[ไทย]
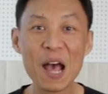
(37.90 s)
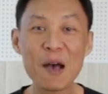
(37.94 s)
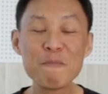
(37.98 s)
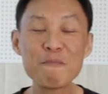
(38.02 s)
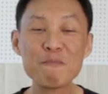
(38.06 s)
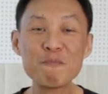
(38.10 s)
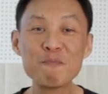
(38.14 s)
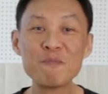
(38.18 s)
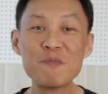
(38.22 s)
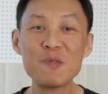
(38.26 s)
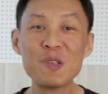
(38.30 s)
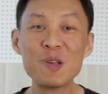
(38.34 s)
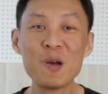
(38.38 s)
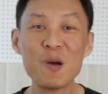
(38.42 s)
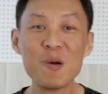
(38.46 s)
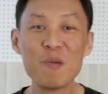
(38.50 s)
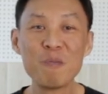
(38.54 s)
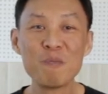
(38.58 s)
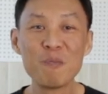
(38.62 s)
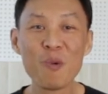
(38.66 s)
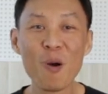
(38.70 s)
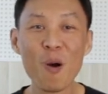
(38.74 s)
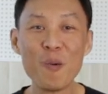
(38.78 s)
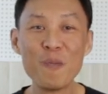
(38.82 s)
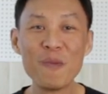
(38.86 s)
บ
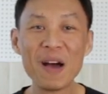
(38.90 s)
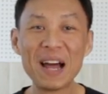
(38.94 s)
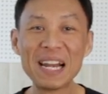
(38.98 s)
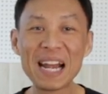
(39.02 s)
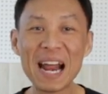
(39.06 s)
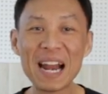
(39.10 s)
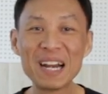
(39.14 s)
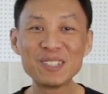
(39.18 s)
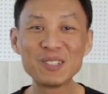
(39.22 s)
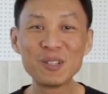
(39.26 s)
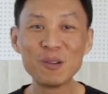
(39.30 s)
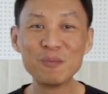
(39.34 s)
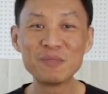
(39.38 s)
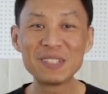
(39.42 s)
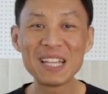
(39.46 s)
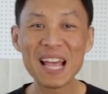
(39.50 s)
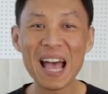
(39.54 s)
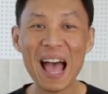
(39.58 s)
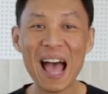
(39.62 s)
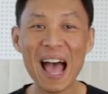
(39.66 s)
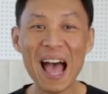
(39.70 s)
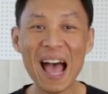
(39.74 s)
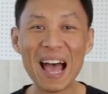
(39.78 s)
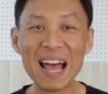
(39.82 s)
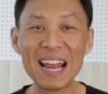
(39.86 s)
ผมอนันต์สม
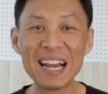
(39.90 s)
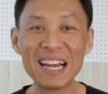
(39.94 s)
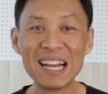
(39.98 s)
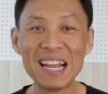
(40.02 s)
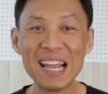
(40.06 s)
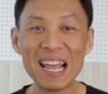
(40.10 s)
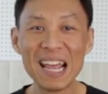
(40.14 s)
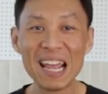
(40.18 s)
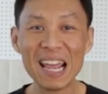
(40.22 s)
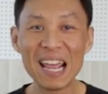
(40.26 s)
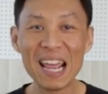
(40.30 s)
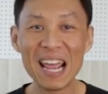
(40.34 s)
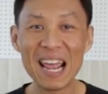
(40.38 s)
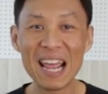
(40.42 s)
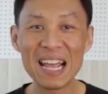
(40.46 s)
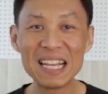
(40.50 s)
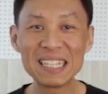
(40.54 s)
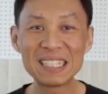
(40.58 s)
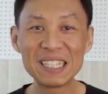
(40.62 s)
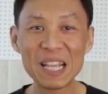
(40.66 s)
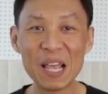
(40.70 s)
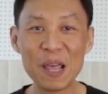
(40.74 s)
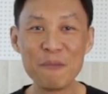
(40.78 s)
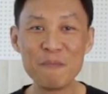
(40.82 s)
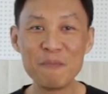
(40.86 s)
สะอาด เอ
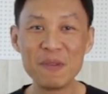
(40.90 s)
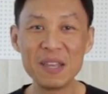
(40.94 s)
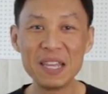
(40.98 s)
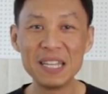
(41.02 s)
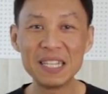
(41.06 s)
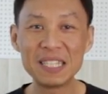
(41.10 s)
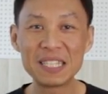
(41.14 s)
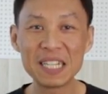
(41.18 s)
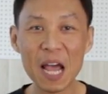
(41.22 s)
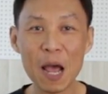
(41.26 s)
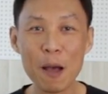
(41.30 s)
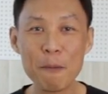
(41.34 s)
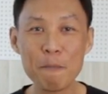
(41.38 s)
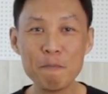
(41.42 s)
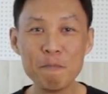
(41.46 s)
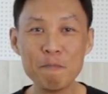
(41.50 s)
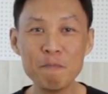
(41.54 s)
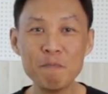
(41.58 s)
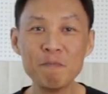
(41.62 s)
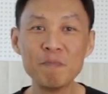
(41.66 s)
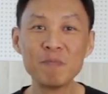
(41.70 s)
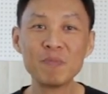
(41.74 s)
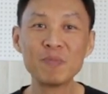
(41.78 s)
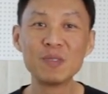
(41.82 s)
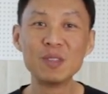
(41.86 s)
ส เอ็ม อี จัมป์
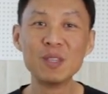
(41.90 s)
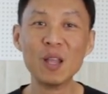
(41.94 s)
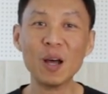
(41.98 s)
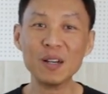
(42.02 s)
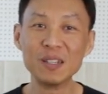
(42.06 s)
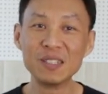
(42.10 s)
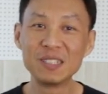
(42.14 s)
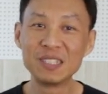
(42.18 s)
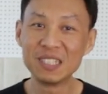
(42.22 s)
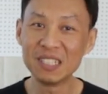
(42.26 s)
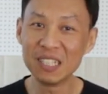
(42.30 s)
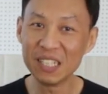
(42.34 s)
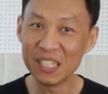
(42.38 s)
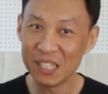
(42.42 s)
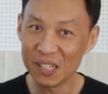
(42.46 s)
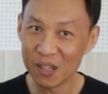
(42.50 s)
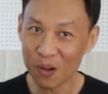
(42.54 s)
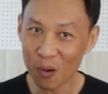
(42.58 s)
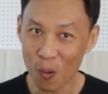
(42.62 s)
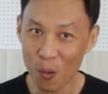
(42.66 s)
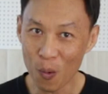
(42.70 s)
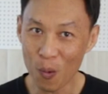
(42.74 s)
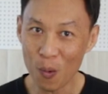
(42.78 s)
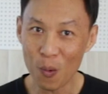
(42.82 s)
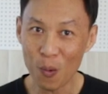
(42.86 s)
ดอท ซี
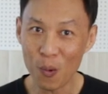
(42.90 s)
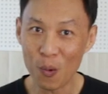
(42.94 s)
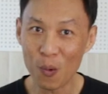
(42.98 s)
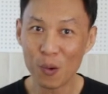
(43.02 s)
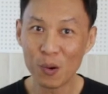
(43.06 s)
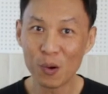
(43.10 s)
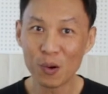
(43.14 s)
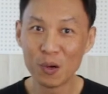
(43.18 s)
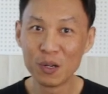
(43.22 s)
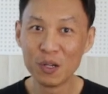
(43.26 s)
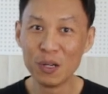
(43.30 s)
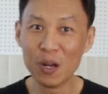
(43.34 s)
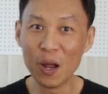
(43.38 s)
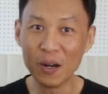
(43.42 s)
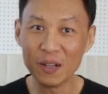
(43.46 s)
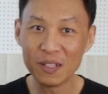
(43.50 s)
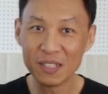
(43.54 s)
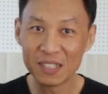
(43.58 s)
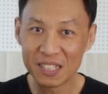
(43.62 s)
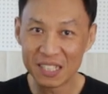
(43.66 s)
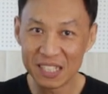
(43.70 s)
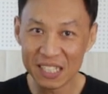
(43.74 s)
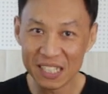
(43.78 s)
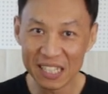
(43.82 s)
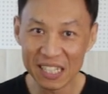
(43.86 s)
โอ ดอท
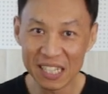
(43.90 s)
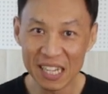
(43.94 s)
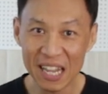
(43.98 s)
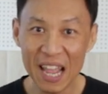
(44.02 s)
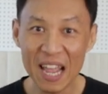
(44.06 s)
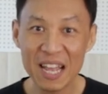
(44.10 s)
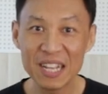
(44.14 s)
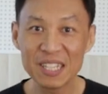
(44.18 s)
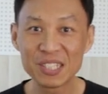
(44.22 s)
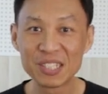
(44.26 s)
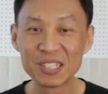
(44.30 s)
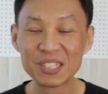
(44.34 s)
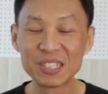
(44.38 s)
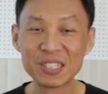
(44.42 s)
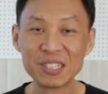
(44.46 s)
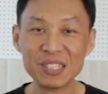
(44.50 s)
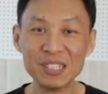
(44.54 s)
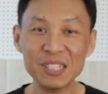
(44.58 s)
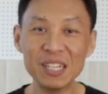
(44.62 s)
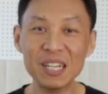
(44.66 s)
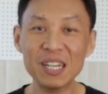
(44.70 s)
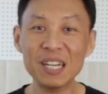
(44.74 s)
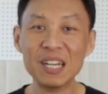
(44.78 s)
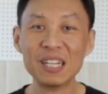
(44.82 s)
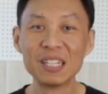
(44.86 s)
ที เอช
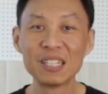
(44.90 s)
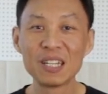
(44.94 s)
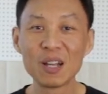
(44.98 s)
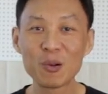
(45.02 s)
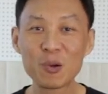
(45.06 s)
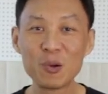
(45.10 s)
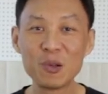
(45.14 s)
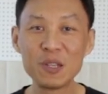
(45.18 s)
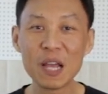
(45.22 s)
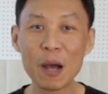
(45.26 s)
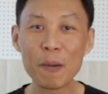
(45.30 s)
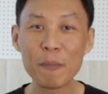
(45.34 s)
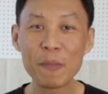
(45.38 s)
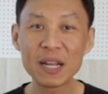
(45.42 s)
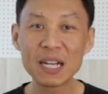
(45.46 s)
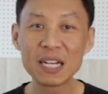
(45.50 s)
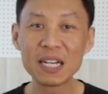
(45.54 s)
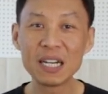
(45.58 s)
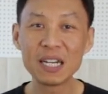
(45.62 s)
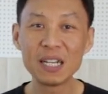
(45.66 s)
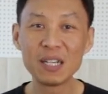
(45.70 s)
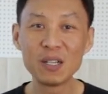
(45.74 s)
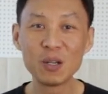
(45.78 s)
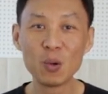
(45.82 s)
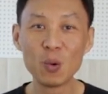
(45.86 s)
ถ้าคุณยังไม่
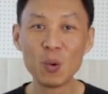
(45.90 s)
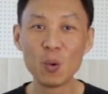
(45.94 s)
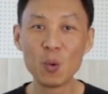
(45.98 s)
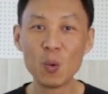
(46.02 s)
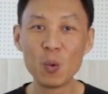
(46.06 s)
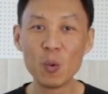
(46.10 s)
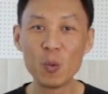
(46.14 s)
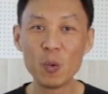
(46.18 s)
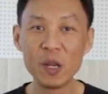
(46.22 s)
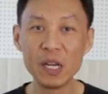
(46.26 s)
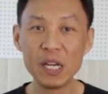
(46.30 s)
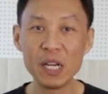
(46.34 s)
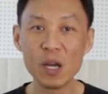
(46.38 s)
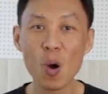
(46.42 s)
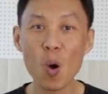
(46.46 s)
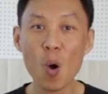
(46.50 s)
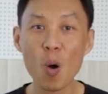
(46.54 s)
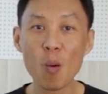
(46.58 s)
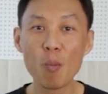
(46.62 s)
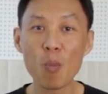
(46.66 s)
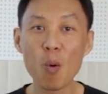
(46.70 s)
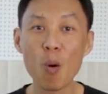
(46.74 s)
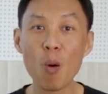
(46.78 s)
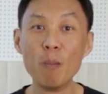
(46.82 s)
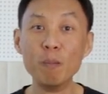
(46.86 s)
เคยดูวิดีโอ
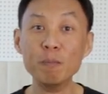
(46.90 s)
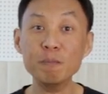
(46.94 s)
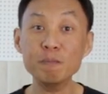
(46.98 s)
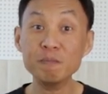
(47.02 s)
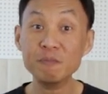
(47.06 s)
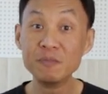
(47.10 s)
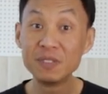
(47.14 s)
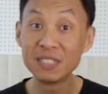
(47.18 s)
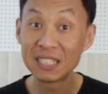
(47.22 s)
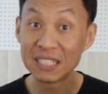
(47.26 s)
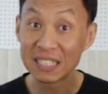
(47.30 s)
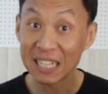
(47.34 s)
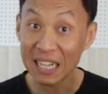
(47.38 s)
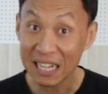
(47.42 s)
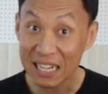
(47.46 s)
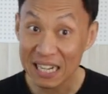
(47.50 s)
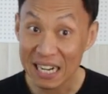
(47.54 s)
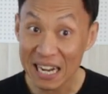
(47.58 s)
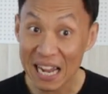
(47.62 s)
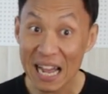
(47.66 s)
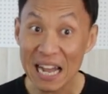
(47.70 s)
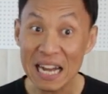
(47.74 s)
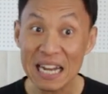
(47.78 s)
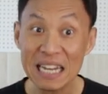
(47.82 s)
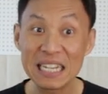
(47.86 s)
ของผมสัก
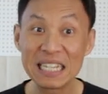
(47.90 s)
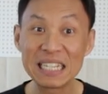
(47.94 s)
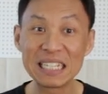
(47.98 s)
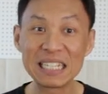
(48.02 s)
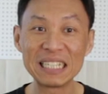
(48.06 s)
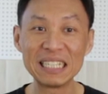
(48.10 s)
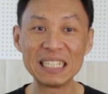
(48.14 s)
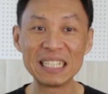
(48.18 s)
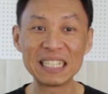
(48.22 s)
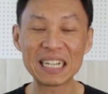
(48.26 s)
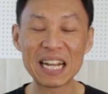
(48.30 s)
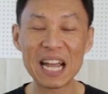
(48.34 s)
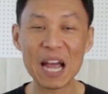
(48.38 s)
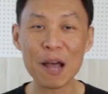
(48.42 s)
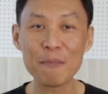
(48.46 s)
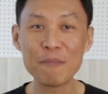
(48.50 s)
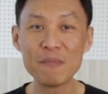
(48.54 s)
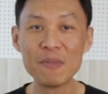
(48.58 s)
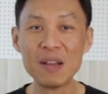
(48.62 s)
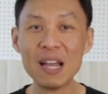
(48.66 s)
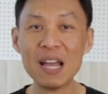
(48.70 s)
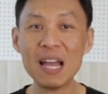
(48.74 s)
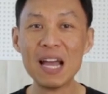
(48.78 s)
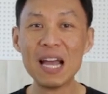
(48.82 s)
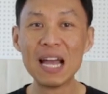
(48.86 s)
ครั้งเลยนะครับ
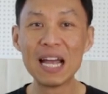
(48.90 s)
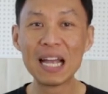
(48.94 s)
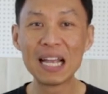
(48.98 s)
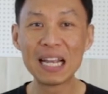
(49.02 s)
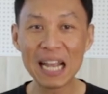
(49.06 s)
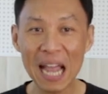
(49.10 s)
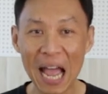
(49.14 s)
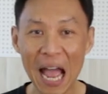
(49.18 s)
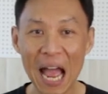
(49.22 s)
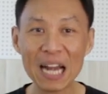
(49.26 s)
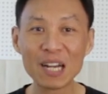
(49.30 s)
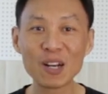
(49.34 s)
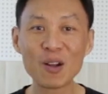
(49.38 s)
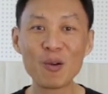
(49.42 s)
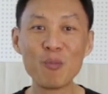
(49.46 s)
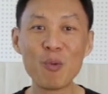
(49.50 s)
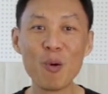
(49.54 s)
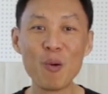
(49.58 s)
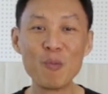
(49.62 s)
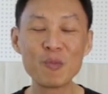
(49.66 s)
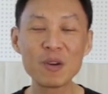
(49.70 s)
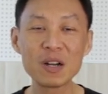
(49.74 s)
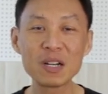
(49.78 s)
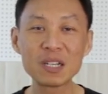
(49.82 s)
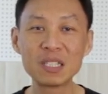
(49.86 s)
งานของ
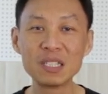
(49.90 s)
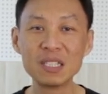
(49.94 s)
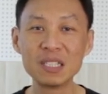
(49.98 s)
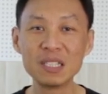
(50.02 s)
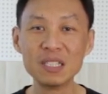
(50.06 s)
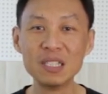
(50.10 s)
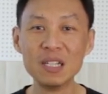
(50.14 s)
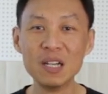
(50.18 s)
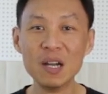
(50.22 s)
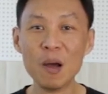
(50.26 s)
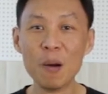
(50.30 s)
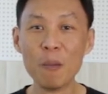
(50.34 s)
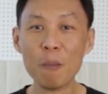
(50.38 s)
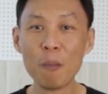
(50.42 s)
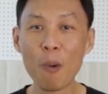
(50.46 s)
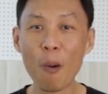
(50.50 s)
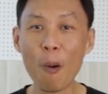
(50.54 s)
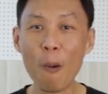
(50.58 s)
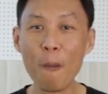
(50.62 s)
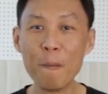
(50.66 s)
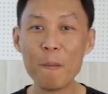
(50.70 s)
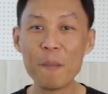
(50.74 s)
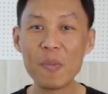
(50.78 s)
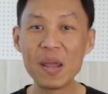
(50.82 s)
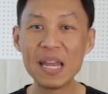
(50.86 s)
ผมก็คือผ
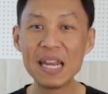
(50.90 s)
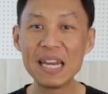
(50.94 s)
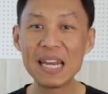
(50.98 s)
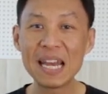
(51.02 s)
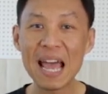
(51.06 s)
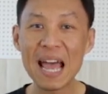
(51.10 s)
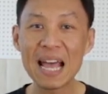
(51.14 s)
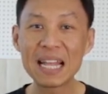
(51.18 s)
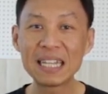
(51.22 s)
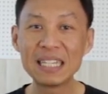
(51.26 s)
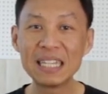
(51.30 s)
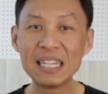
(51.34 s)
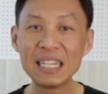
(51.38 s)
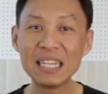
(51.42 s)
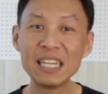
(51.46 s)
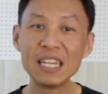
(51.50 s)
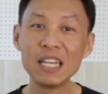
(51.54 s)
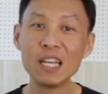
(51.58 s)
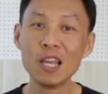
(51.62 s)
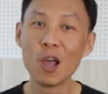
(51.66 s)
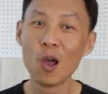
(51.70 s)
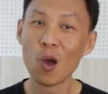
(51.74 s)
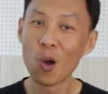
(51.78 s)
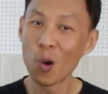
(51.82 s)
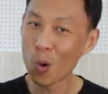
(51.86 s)
มมีหน้าที่
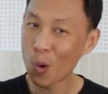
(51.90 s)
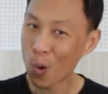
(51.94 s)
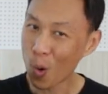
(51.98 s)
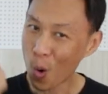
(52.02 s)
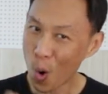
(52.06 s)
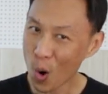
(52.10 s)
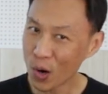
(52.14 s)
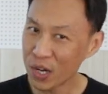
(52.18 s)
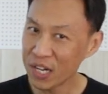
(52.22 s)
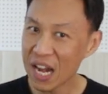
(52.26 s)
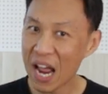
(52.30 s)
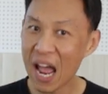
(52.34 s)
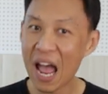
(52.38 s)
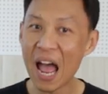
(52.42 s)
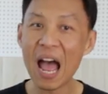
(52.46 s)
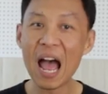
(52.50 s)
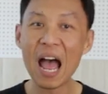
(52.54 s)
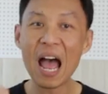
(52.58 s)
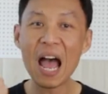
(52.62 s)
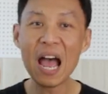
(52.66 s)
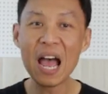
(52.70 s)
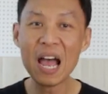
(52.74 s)
ค้นหา